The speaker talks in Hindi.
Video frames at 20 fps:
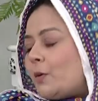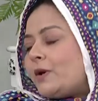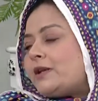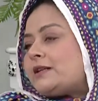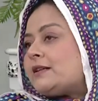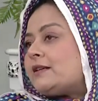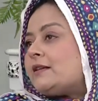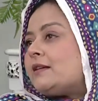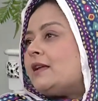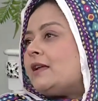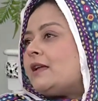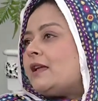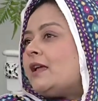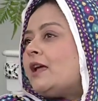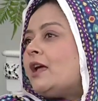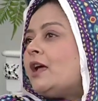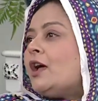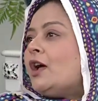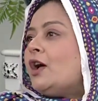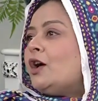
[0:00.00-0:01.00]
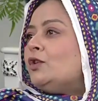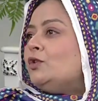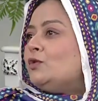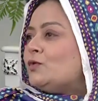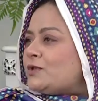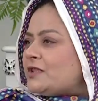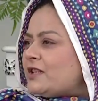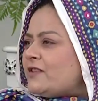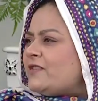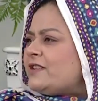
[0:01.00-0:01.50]
क्वाइट करने की
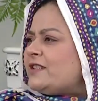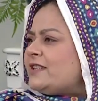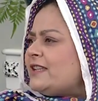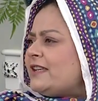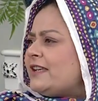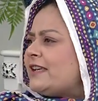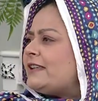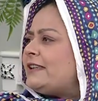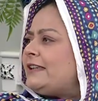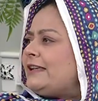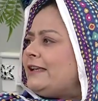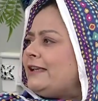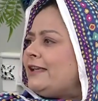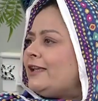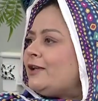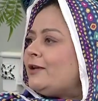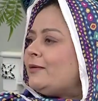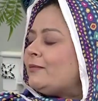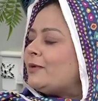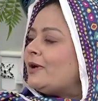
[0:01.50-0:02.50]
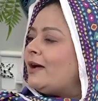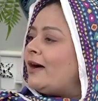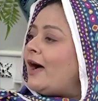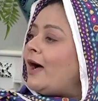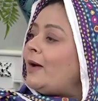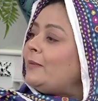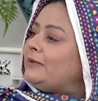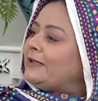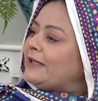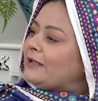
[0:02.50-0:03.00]
दूसरी वजह ये थी कि
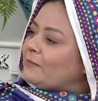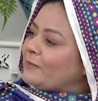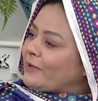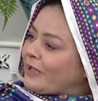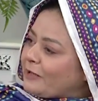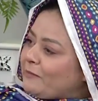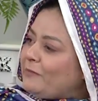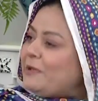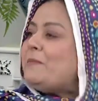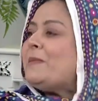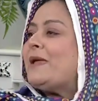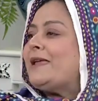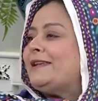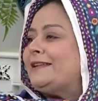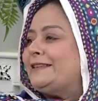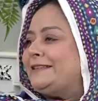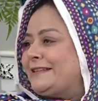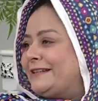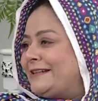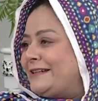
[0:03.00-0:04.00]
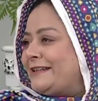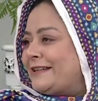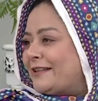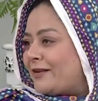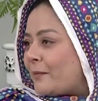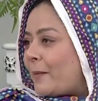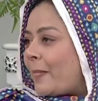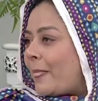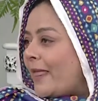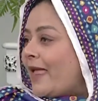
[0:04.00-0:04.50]
आप दिन भर भी मेहनत कर लें
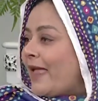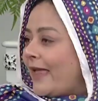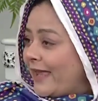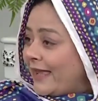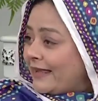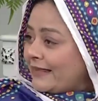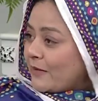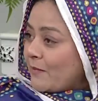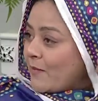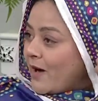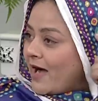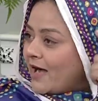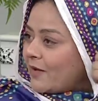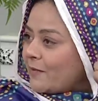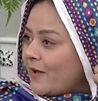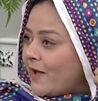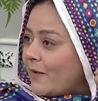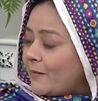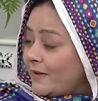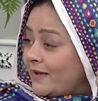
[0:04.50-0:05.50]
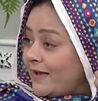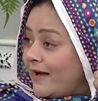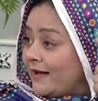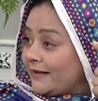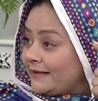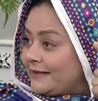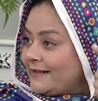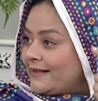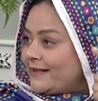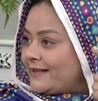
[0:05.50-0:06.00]
एक दिमाग में आपके
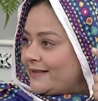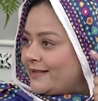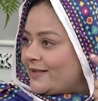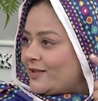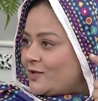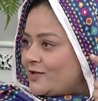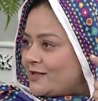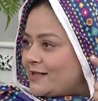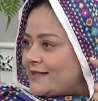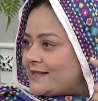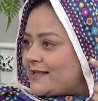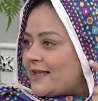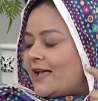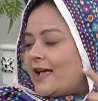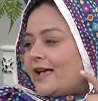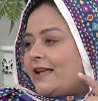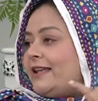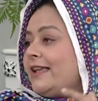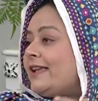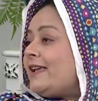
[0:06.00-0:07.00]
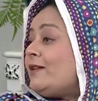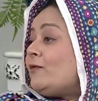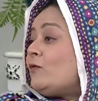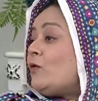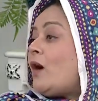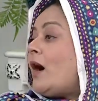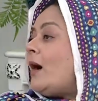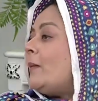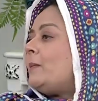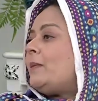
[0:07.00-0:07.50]
आती रहती है चीज़ लेकिन वो
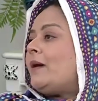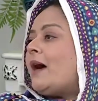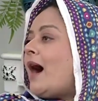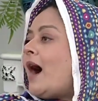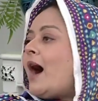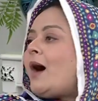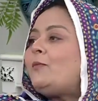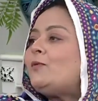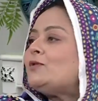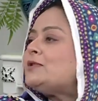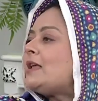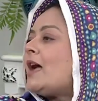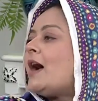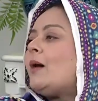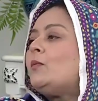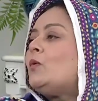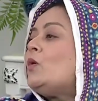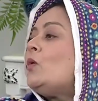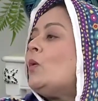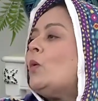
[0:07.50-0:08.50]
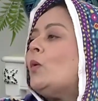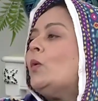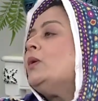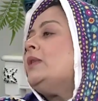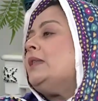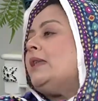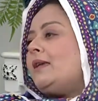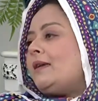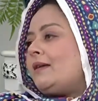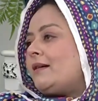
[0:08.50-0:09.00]
आप आप उस काम को ओन
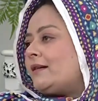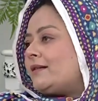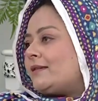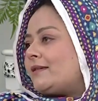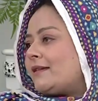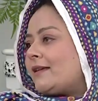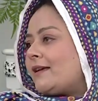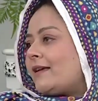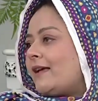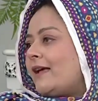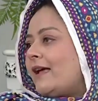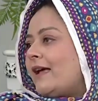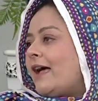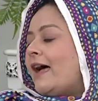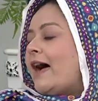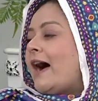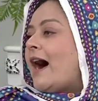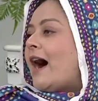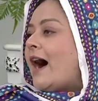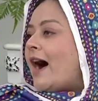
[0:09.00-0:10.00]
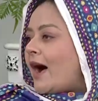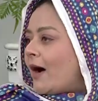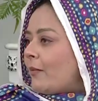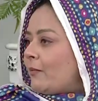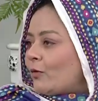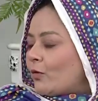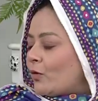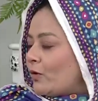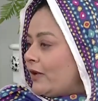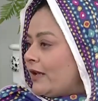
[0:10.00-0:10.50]
नहीं करते exactly. आप
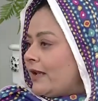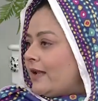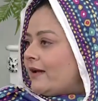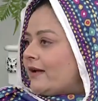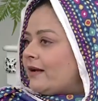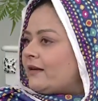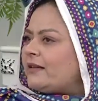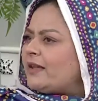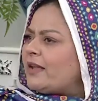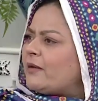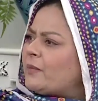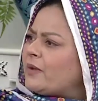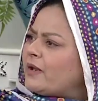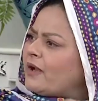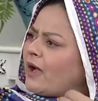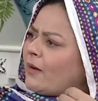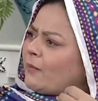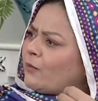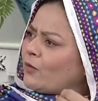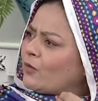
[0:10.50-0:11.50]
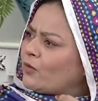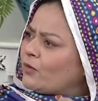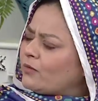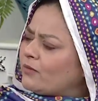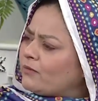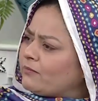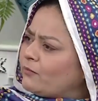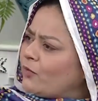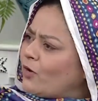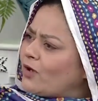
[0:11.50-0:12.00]
ओन नहीं करते फिर आपको
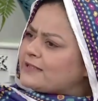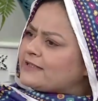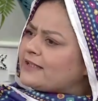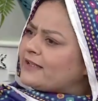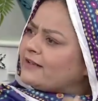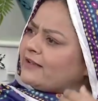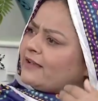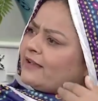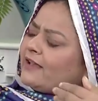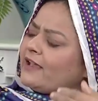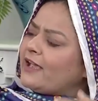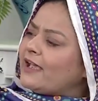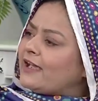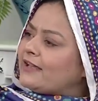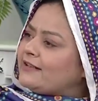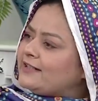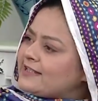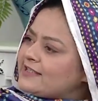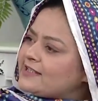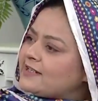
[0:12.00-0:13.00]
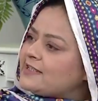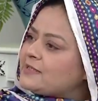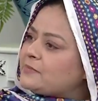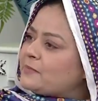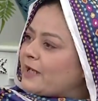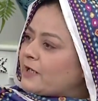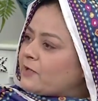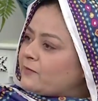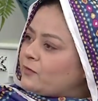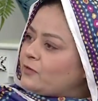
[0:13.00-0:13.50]
बहुत सारी
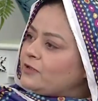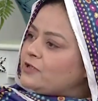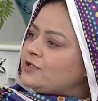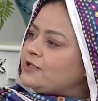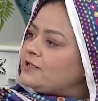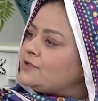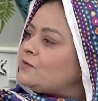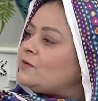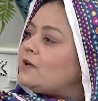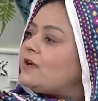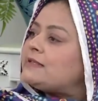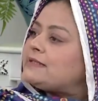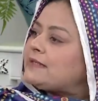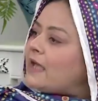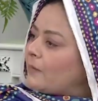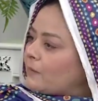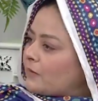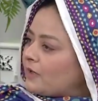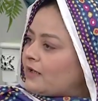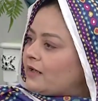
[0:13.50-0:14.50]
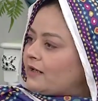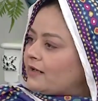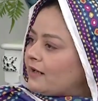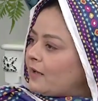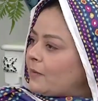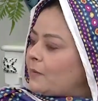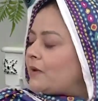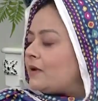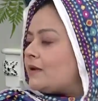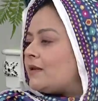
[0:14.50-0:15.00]
डिसरिस्पेक्टफुल चीज़ों का सामना करना
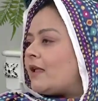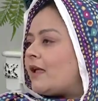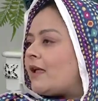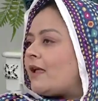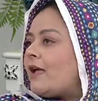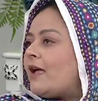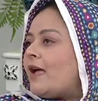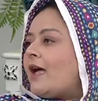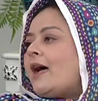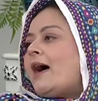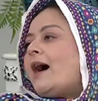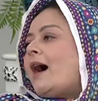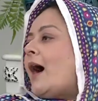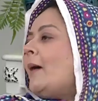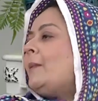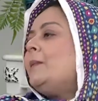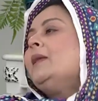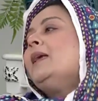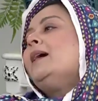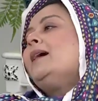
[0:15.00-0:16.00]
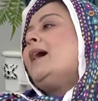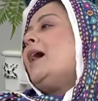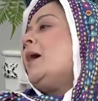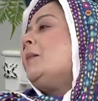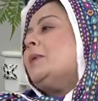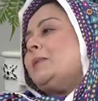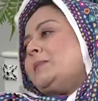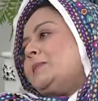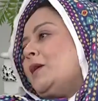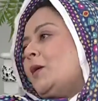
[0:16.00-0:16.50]
पड़ता हाँ. है अपना काम
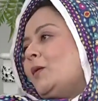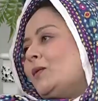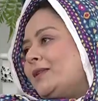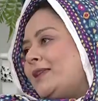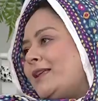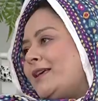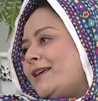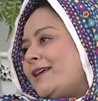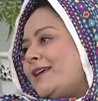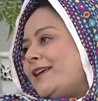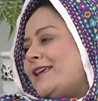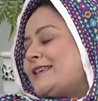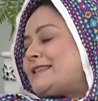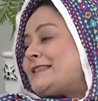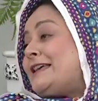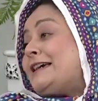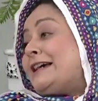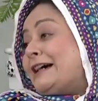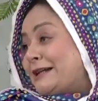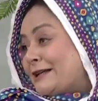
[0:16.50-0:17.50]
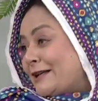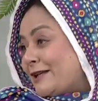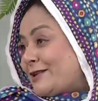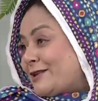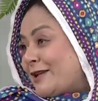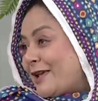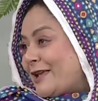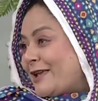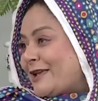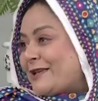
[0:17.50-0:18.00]
अपना होता है हम्म। इसलिए करना
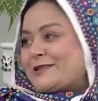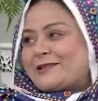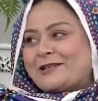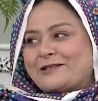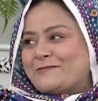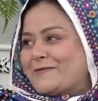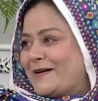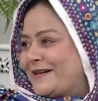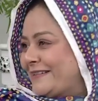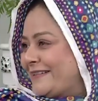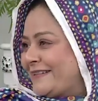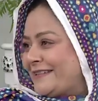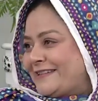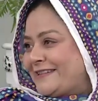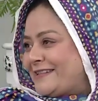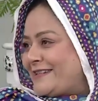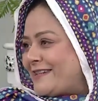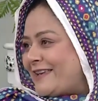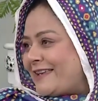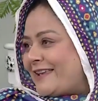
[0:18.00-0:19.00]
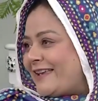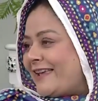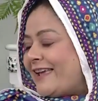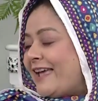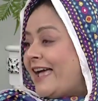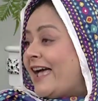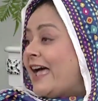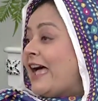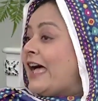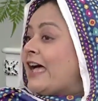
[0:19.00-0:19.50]
चाहिए शर्माना नहीं चाहिए
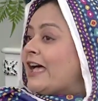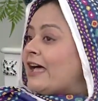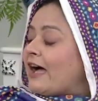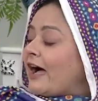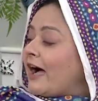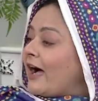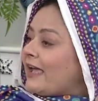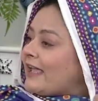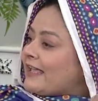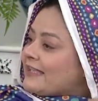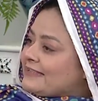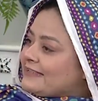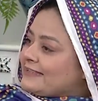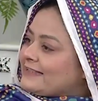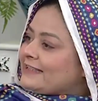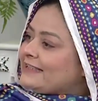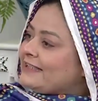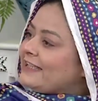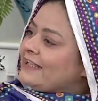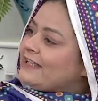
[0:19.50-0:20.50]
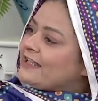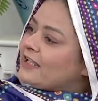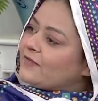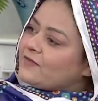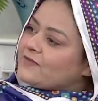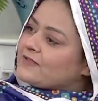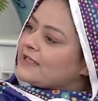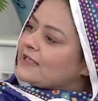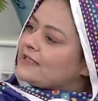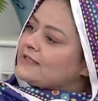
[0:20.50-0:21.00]
हाँ. इज्जत
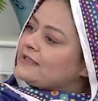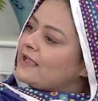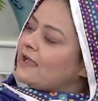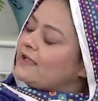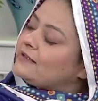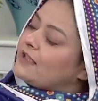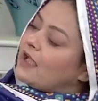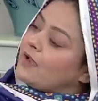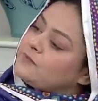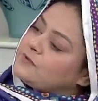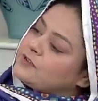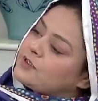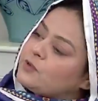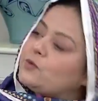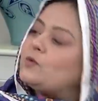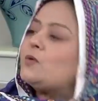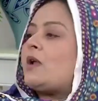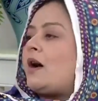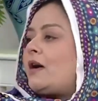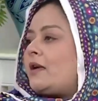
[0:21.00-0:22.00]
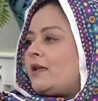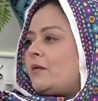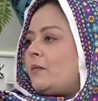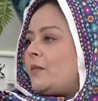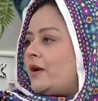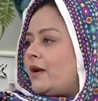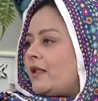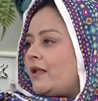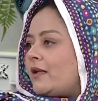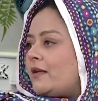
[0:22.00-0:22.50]
नफ्स के साथ आप ज़रूर आगे
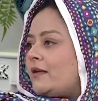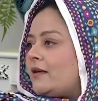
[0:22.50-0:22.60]
बढ़ें